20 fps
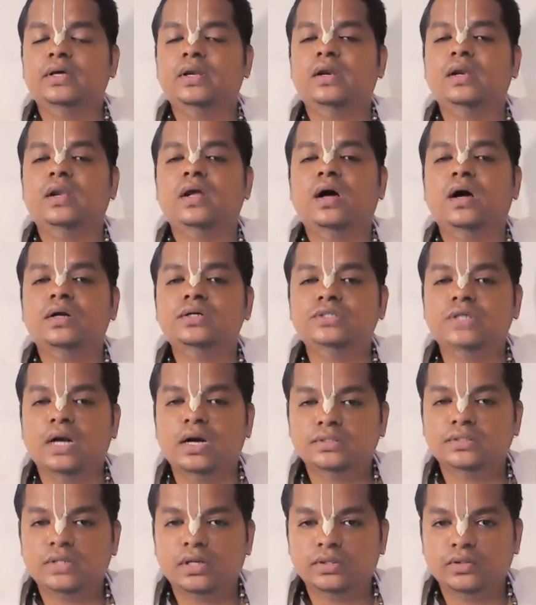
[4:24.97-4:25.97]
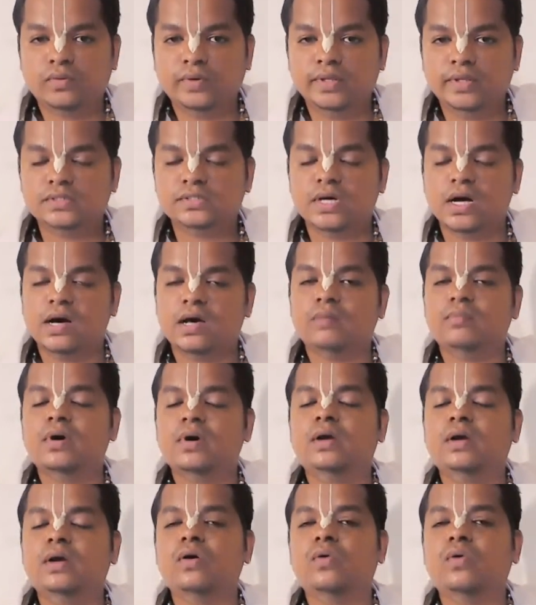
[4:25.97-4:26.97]
எல்லா சாஸ்திரத்துடைய
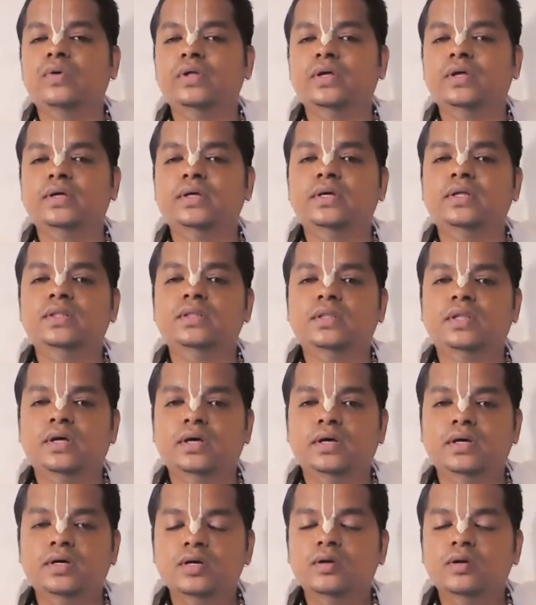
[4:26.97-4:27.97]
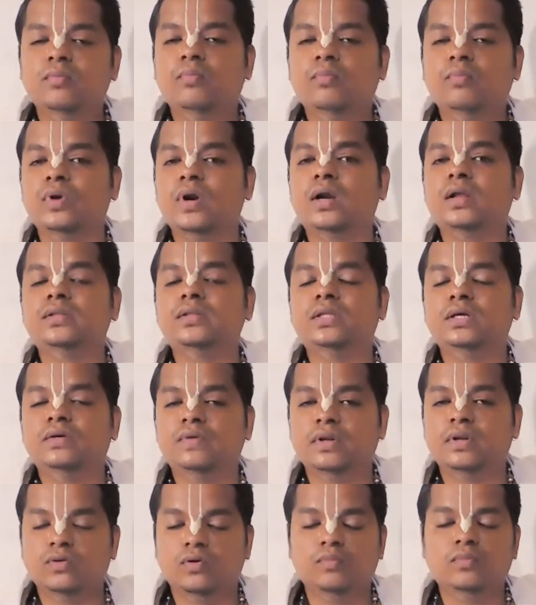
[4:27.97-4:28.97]
சாரமா இருக்கக்கூடிய இந்த புராணத்துக்கு
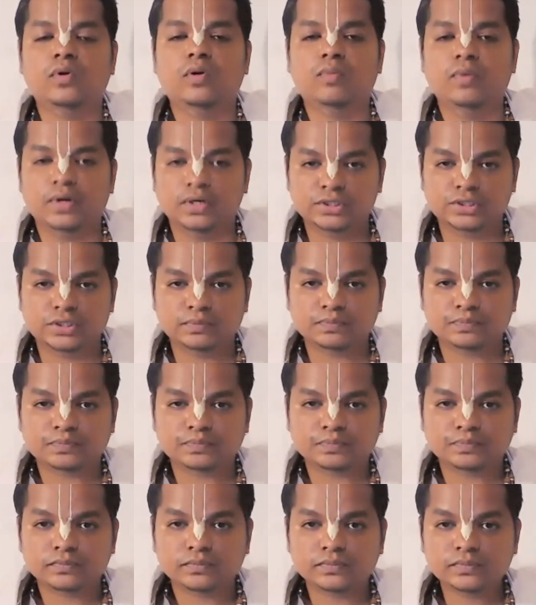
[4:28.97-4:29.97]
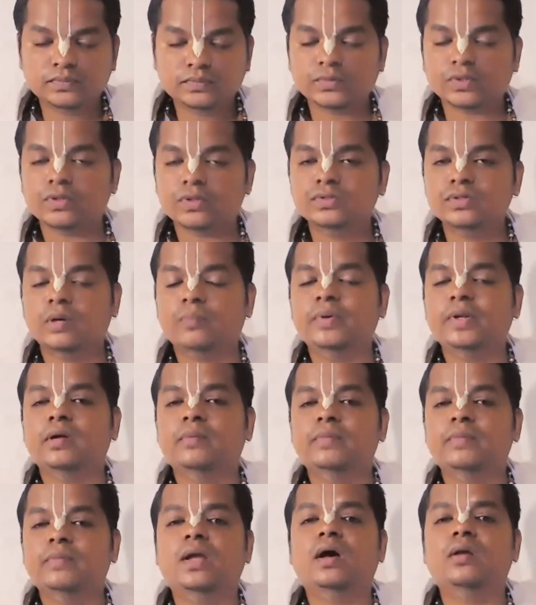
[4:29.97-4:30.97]
வர்றது ரொம்ப ரொம்ப கஷ்டம் ஸோ அப்படி
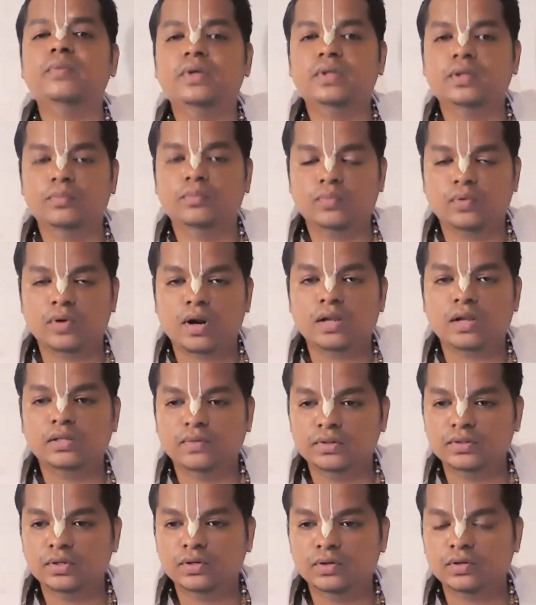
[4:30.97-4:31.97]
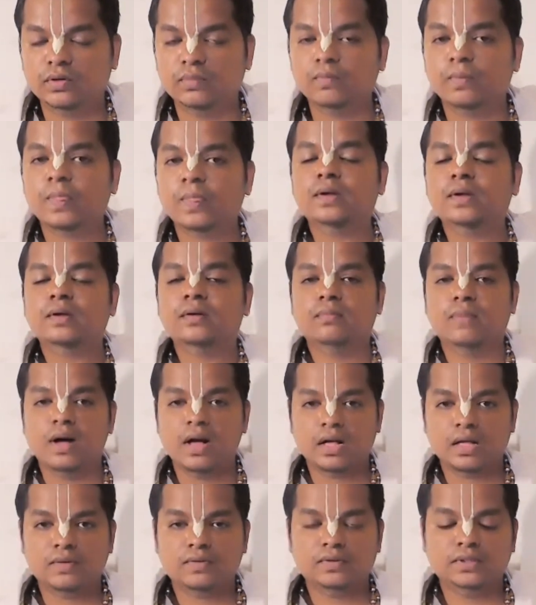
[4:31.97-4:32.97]
நம்ம எல்லாரும் இங்க புராணத்துக்கு வந்திருக்கோம்
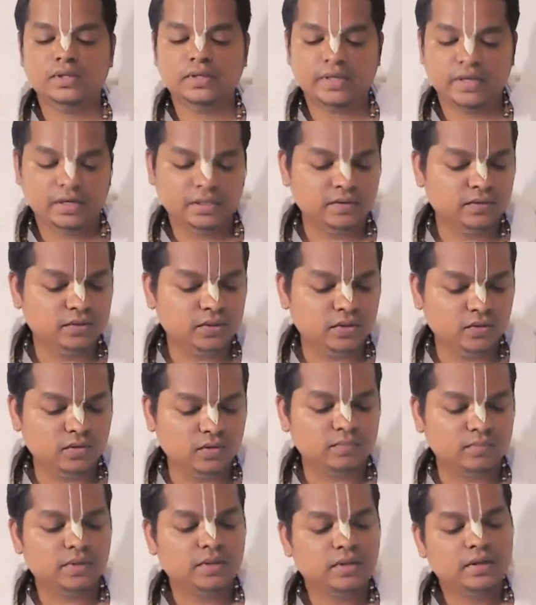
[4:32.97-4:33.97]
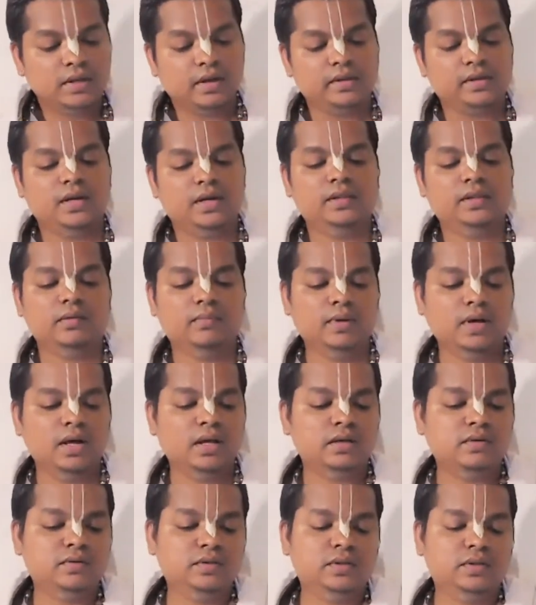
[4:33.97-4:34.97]
பாகவத்தை கேட்க வந்திருக்கோம் அதனால இந்த
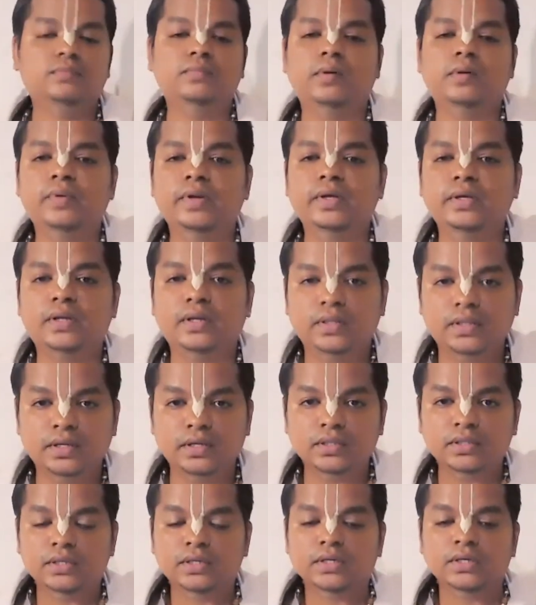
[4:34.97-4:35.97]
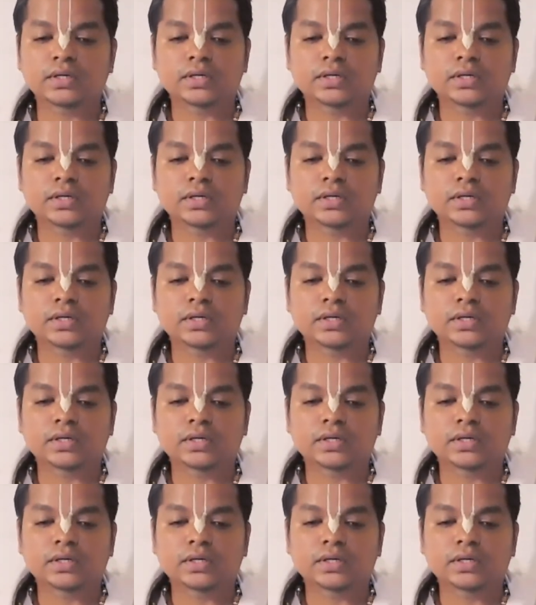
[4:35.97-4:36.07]
பாகவதம் அப்படிங்கிறது தான்